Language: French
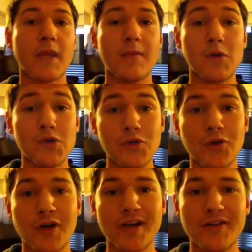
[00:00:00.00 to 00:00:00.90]
et
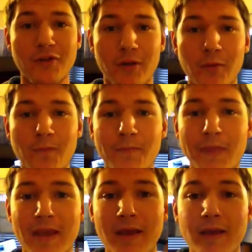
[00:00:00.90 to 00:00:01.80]
bonjour tout le
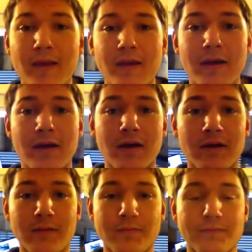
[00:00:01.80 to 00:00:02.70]

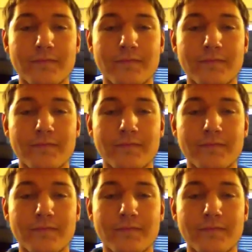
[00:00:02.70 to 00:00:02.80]
euh,